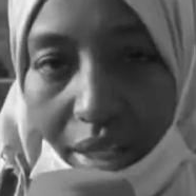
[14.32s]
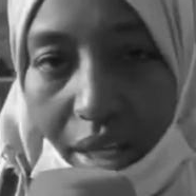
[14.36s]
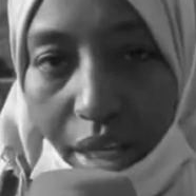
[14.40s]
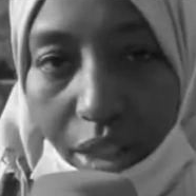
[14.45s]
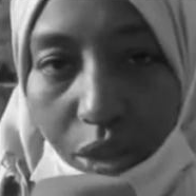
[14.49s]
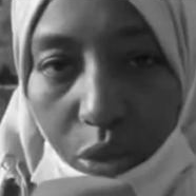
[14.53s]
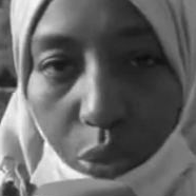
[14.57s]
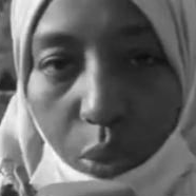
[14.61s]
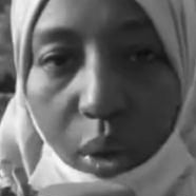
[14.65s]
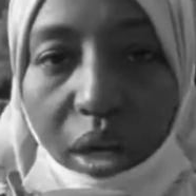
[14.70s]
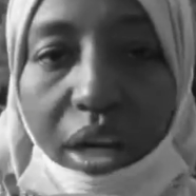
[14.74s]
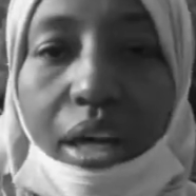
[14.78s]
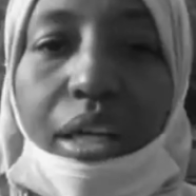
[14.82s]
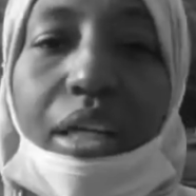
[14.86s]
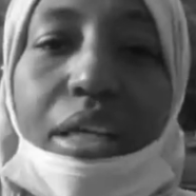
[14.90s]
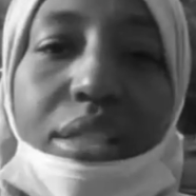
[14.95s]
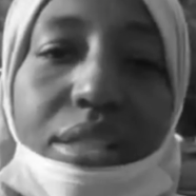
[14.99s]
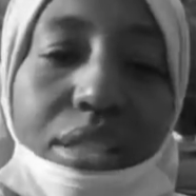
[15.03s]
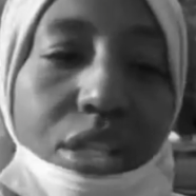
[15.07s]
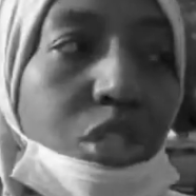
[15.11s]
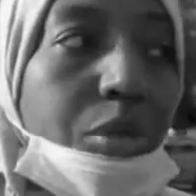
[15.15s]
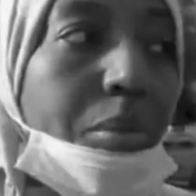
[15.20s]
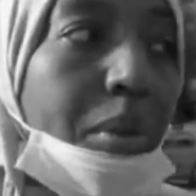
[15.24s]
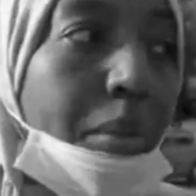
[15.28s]
غير هاد الدواء قال
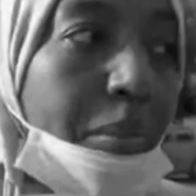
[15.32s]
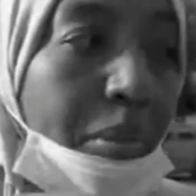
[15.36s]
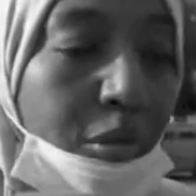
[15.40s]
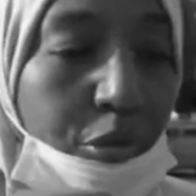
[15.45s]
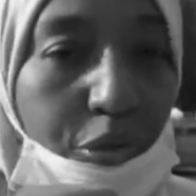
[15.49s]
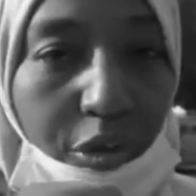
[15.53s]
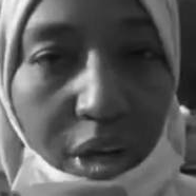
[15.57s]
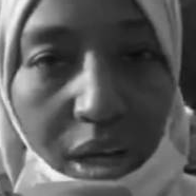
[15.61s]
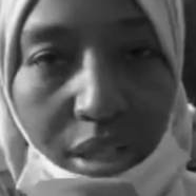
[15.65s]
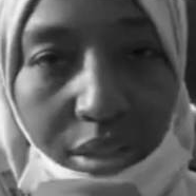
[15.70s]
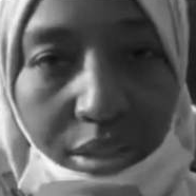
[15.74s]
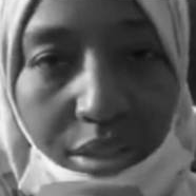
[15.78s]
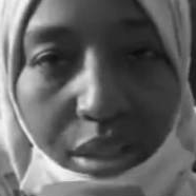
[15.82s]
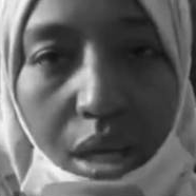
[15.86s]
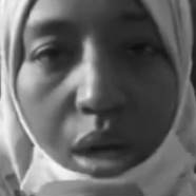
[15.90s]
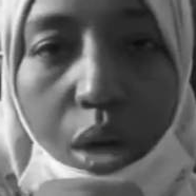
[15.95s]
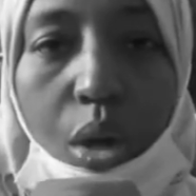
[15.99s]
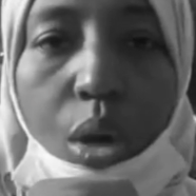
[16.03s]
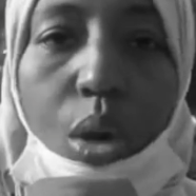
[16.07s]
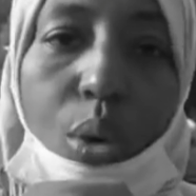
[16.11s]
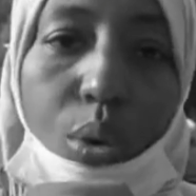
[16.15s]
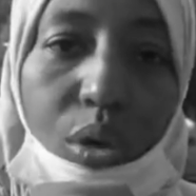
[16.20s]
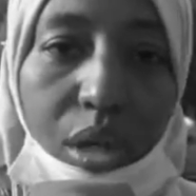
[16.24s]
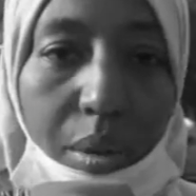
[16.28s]
لي سيري جيبيه من فرنسا
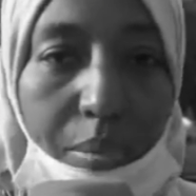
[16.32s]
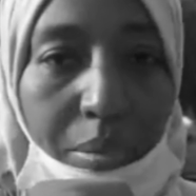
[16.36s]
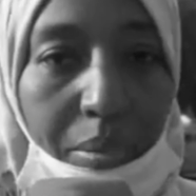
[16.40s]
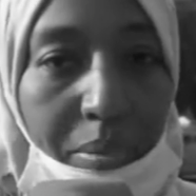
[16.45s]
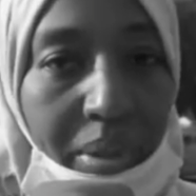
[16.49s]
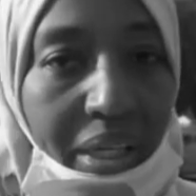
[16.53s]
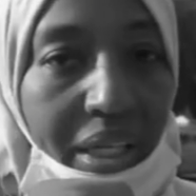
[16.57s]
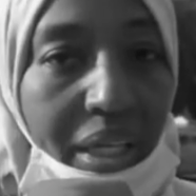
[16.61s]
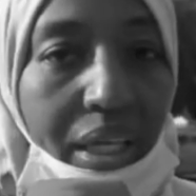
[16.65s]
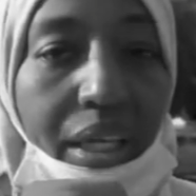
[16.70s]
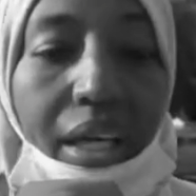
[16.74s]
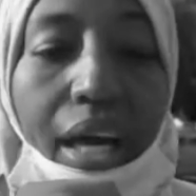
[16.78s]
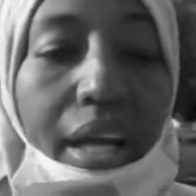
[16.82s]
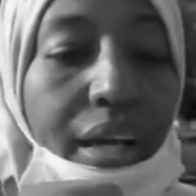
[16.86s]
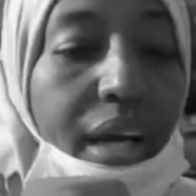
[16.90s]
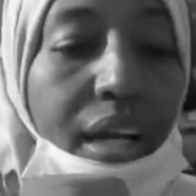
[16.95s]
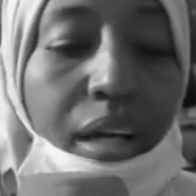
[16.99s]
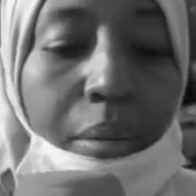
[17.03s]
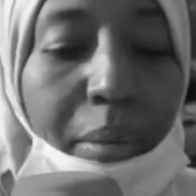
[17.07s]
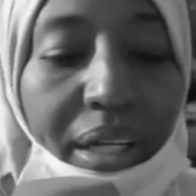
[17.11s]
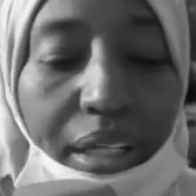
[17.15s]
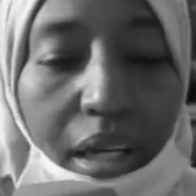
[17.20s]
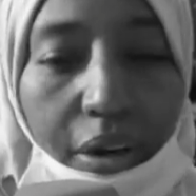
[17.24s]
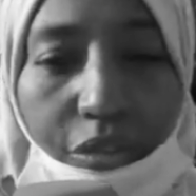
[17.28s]
ولا من امريكا انا
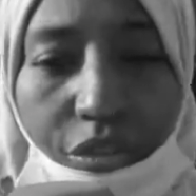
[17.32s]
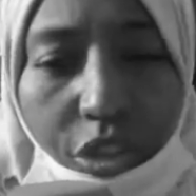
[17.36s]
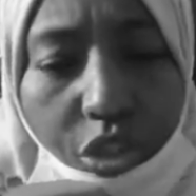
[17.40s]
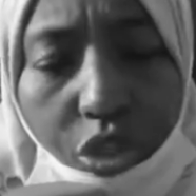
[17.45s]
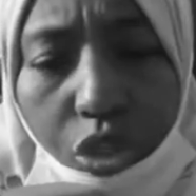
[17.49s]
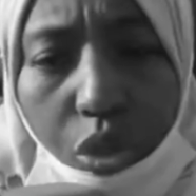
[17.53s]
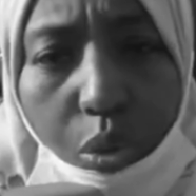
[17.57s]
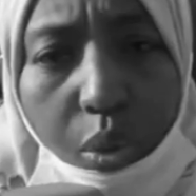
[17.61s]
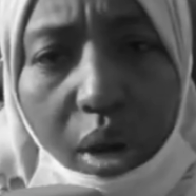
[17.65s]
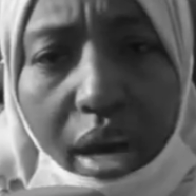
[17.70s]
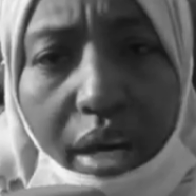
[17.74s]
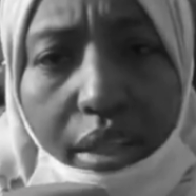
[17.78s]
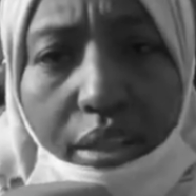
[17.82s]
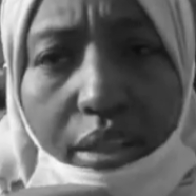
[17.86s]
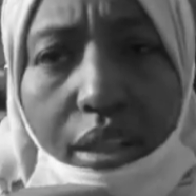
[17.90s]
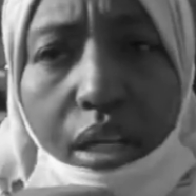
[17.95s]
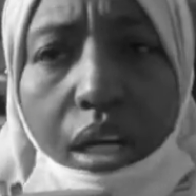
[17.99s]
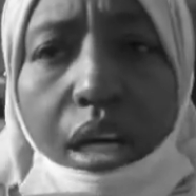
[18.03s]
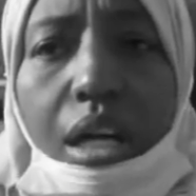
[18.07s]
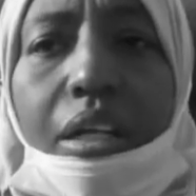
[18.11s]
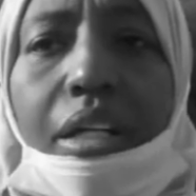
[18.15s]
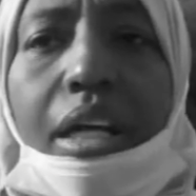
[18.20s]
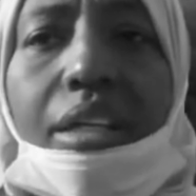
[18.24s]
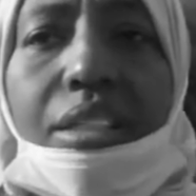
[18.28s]
ما كنعرف حتى شي واحد
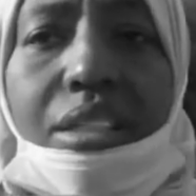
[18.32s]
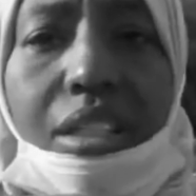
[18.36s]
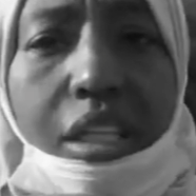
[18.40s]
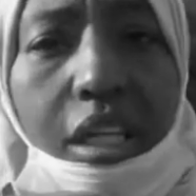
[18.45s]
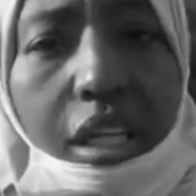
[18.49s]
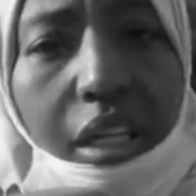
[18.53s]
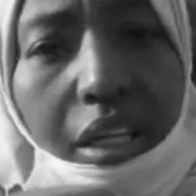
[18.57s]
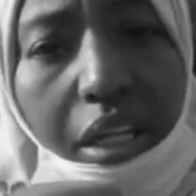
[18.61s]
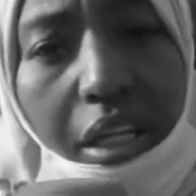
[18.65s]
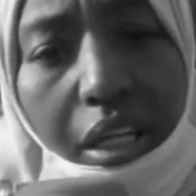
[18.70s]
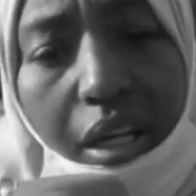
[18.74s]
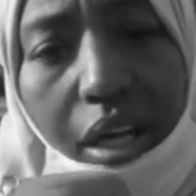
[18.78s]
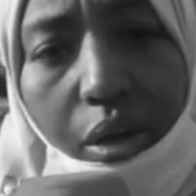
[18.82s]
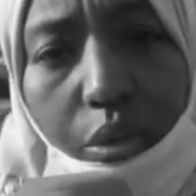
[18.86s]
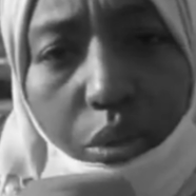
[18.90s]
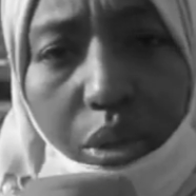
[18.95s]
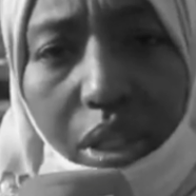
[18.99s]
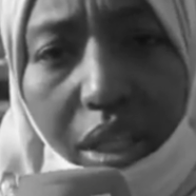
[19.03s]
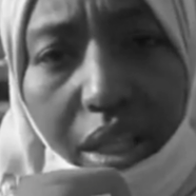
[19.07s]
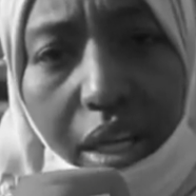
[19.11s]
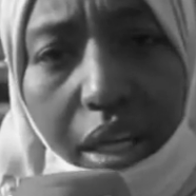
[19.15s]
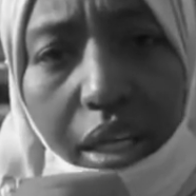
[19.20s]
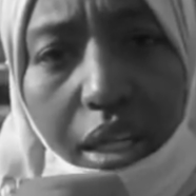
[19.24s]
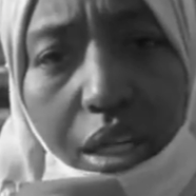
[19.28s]
قال سيري الكيران
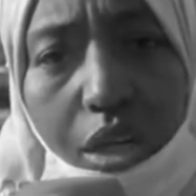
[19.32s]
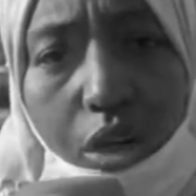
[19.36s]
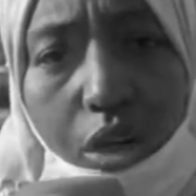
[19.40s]
وتلقاي